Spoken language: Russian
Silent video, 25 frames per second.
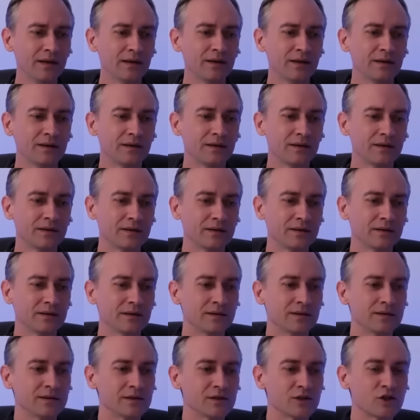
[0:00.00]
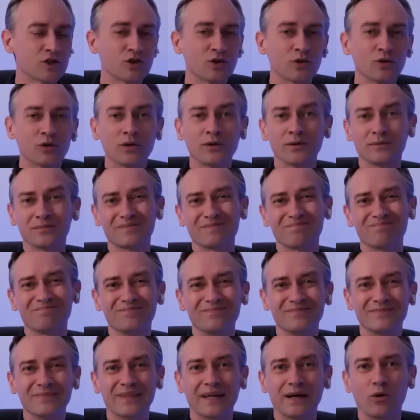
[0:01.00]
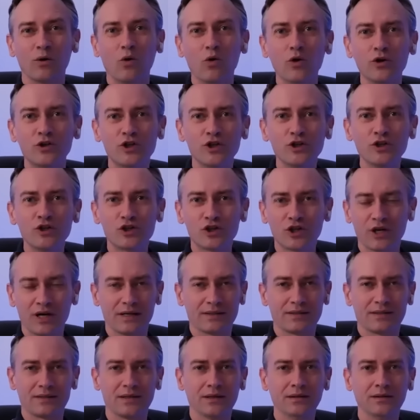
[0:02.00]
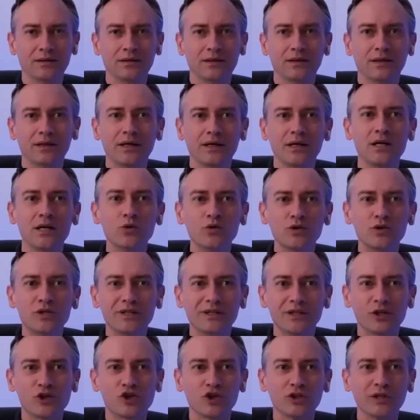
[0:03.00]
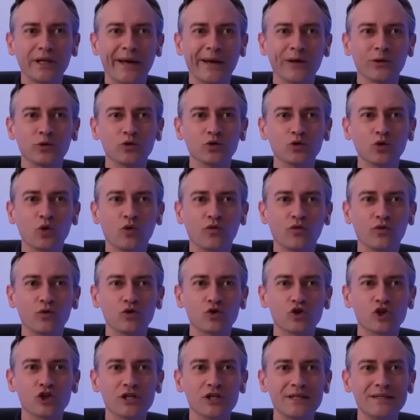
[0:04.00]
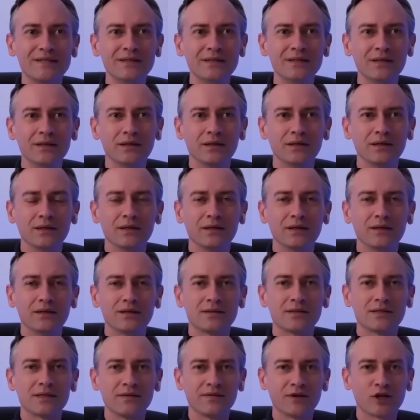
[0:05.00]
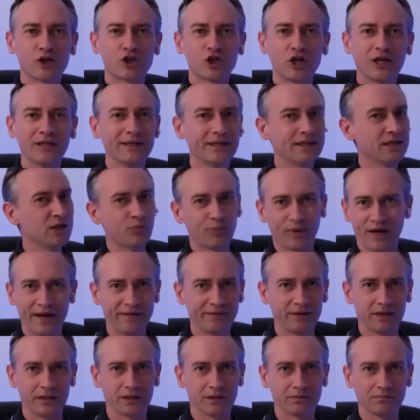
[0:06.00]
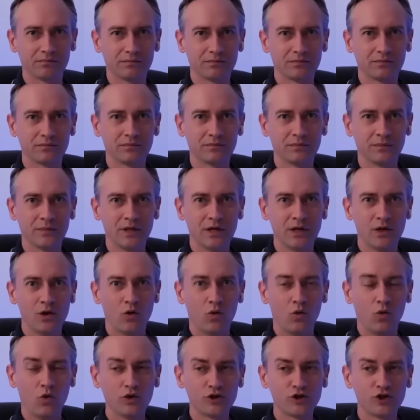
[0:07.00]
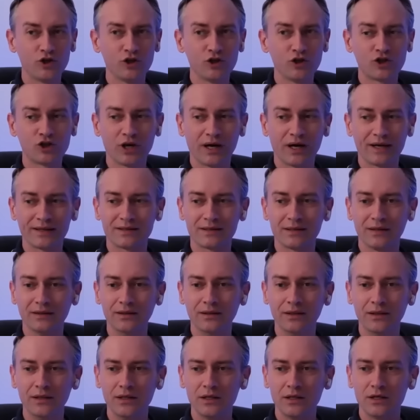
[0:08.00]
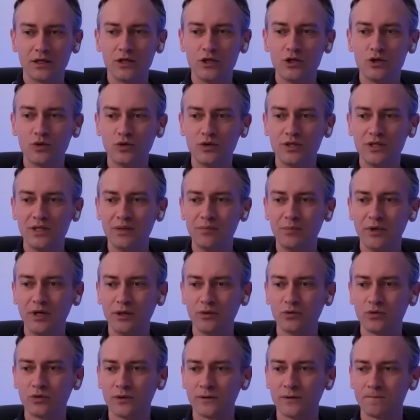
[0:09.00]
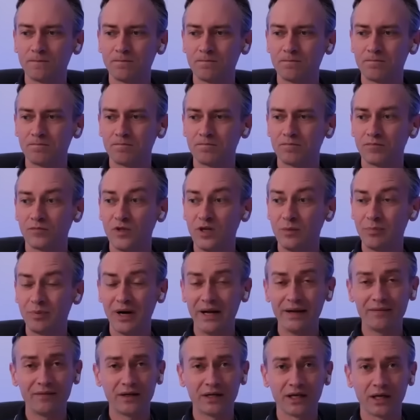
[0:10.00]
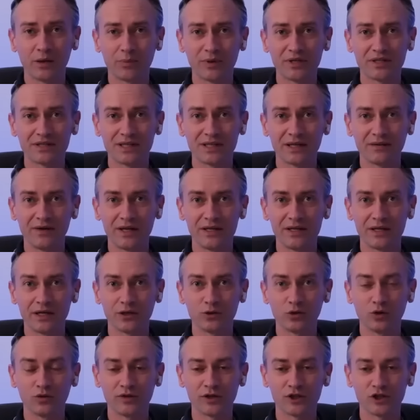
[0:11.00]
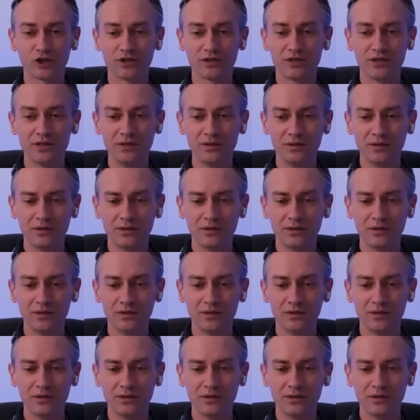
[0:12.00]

а, что очень часто люди начинают новую жизнь совершенно неправильно. Очень часто люди имеют неправильное представление о новой жизни,